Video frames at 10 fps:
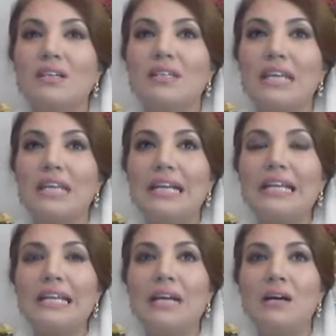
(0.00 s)
देख
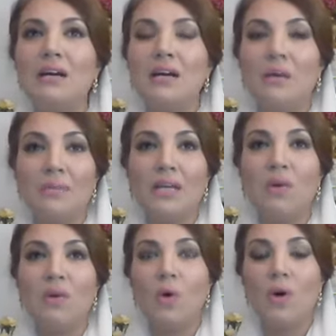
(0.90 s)
लिए हमने
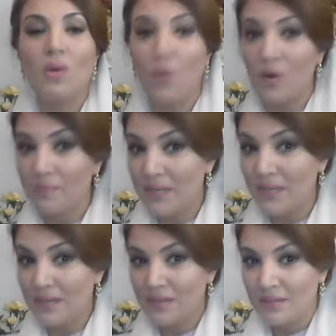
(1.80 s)
और और भी
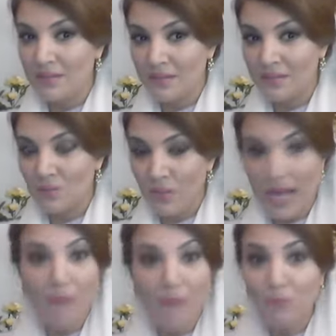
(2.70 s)
चूंकि
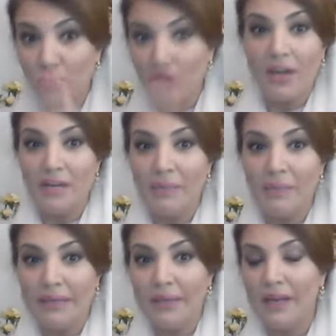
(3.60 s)
अब तो ट्रेंड
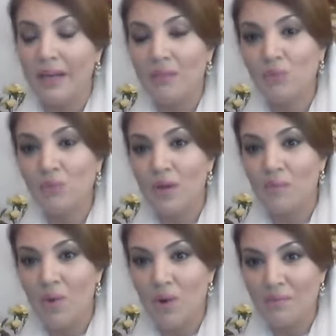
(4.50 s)
बन गया है अब तो हम
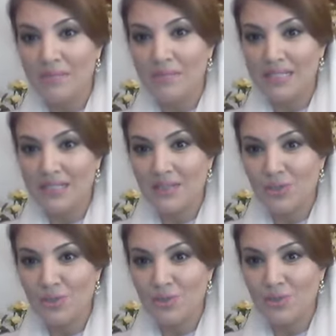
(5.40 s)
और मजीद
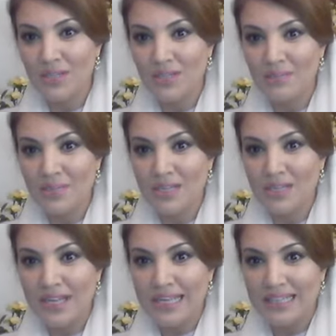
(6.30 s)
यू टर्न्स भी
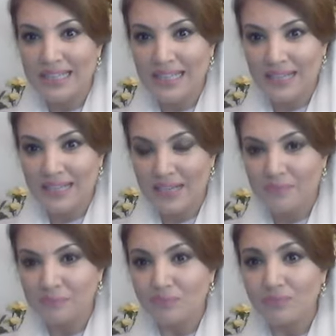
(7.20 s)
देखेंगे
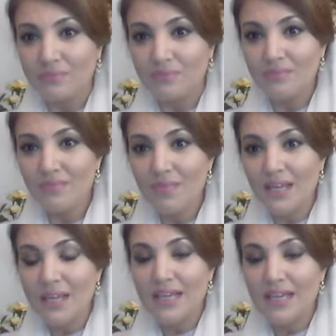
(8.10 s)

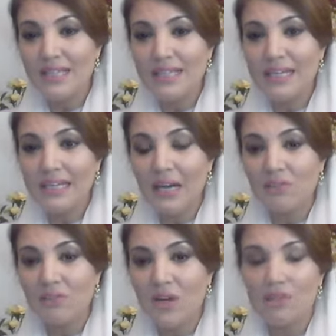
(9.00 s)
इसके
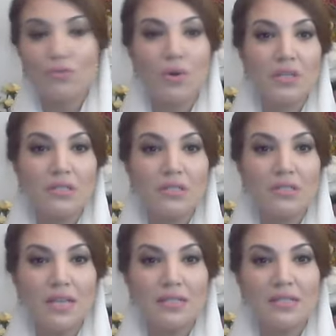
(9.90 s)
अलावा ऑफ कोर्स सियासी